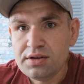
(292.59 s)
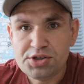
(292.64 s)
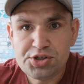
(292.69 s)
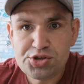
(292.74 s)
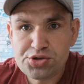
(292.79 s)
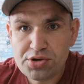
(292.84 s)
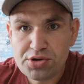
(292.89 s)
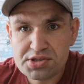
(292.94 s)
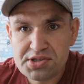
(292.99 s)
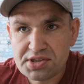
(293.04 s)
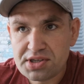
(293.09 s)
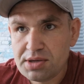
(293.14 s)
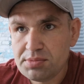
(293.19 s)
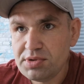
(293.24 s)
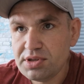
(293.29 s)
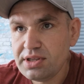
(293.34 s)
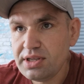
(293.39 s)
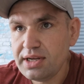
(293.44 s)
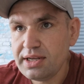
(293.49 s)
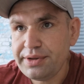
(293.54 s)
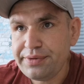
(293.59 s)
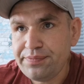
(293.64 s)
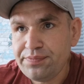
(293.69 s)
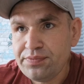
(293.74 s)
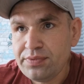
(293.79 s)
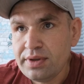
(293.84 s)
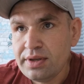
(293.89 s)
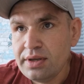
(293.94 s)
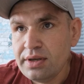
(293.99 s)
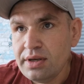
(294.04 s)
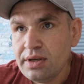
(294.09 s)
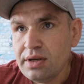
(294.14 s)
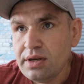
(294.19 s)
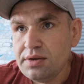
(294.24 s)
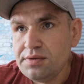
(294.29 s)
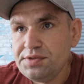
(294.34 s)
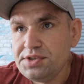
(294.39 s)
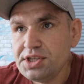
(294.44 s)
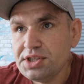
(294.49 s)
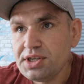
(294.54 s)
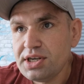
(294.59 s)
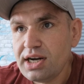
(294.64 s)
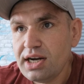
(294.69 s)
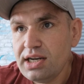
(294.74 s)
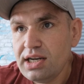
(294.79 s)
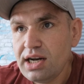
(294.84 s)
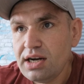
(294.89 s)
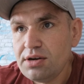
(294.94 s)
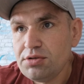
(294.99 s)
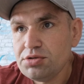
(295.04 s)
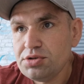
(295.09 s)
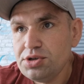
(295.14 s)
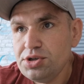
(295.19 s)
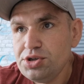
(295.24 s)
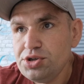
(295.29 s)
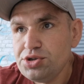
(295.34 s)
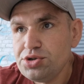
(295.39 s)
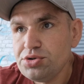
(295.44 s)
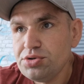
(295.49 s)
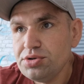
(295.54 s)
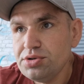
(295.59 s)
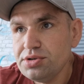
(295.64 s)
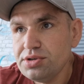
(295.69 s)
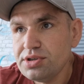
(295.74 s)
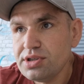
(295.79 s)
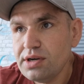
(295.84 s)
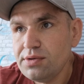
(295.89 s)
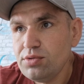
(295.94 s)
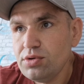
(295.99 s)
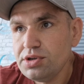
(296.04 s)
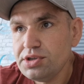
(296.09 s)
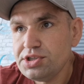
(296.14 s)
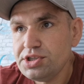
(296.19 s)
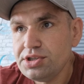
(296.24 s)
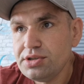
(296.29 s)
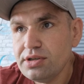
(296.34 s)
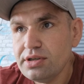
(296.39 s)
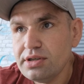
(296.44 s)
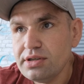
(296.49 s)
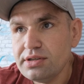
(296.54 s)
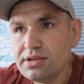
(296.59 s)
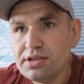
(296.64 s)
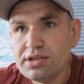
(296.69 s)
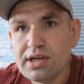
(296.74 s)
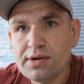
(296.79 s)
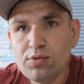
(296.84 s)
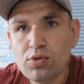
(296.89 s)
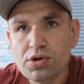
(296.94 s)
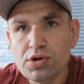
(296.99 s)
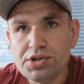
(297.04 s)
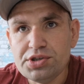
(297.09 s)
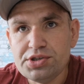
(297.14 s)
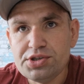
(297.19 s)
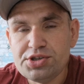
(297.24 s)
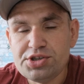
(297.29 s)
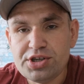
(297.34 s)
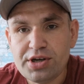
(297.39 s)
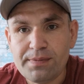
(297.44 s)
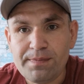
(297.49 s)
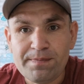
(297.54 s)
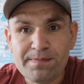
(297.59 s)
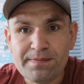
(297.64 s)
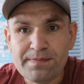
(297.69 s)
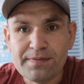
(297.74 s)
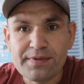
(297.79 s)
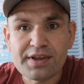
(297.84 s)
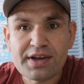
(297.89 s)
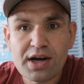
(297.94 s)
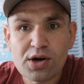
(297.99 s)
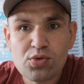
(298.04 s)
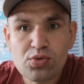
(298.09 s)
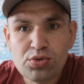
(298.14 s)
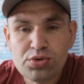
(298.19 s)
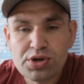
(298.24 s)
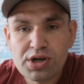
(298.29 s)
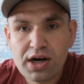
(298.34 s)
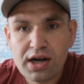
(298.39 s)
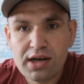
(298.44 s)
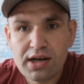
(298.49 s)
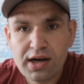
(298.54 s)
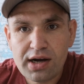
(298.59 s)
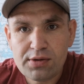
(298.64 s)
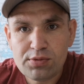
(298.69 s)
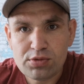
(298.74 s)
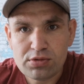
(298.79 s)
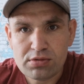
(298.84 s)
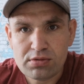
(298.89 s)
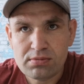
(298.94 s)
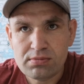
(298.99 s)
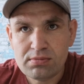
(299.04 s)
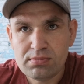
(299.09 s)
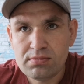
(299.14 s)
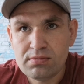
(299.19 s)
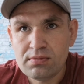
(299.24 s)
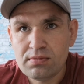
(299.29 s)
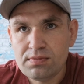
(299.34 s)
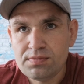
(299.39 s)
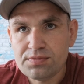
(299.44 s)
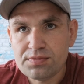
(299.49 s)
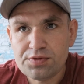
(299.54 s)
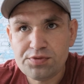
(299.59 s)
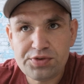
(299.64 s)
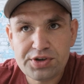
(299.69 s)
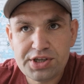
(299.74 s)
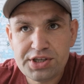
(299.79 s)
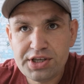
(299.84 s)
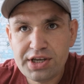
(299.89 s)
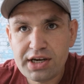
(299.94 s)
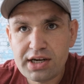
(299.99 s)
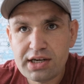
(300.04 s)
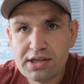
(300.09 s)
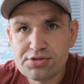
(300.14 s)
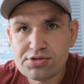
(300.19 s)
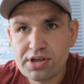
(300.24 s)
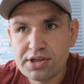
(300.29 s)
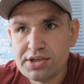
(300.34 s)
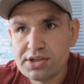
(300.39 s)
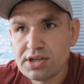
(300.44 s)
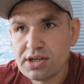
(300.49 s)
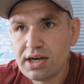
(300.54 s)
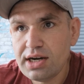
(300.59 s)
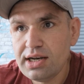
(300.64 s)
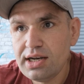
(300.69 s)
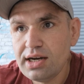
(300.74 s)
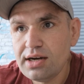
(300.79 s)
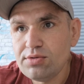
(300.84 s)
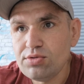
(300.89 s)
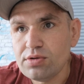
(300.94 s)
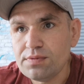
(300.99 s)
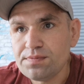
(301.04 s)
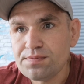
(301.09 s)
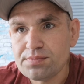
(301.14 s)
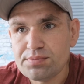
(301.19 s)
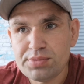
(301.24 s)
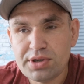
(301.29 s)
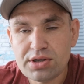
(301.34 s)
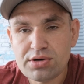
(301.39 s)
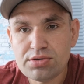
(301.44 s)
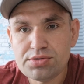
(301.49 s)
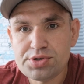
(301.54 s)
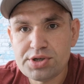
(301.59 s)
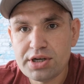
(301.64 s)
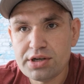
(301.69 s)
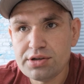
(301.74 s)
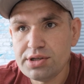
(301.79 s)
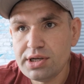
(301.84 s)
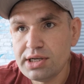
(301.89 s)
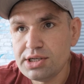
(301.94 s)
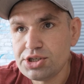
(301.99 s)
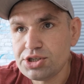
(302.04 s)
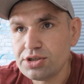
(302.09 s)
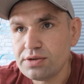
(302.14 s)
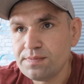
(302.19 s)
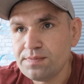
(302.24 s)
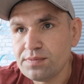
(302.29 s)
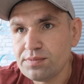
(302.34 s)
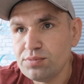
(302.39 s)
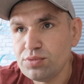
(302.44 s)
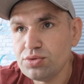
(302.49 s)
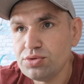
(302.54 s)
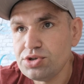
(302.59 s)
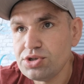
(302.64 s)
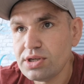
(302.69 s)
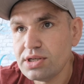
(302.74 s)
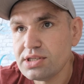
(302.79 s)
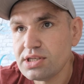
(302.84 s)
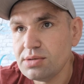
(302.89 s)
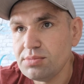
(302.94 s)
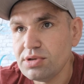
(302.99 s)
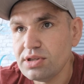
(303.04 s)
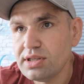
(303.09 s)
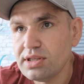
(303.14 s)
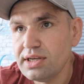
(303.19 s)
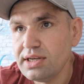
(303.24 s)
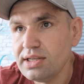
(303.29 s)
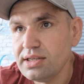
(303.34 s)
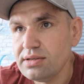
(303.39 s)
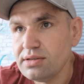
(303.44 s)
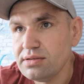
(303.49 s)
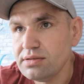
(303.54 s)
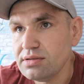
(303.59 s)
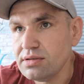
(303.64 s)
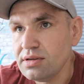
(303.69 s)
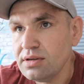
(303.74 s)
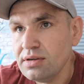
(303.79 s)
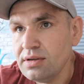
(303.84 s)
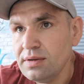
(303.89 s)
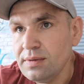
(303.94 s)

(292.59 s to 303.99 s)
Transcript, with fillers: Еще один комментарий. Все на халяву, да еще и недовольны, э, недовольны ничем. На какую халяву? Вы ехали сюда не на халяву? Переключаю дальше. Буду читать комментарии.